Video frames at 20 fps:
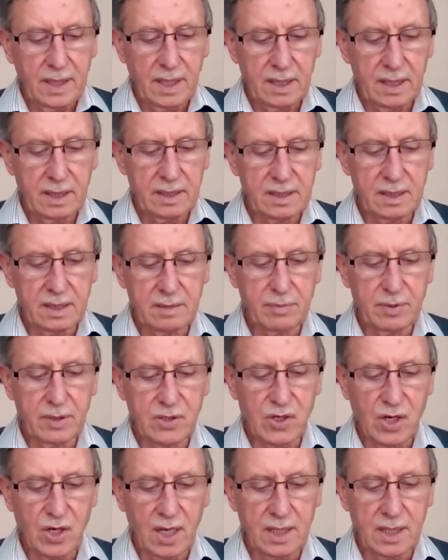nihayetsiz
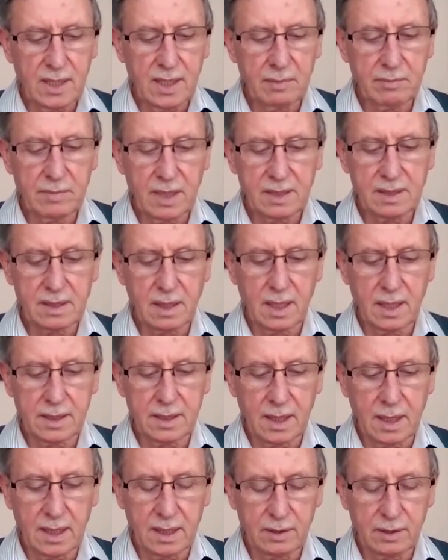bir cehennem nasıl
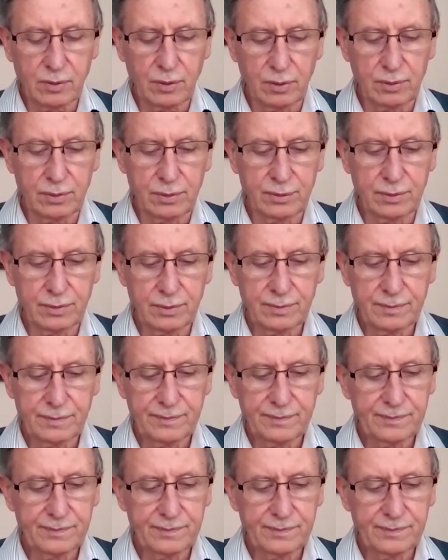adalet olur?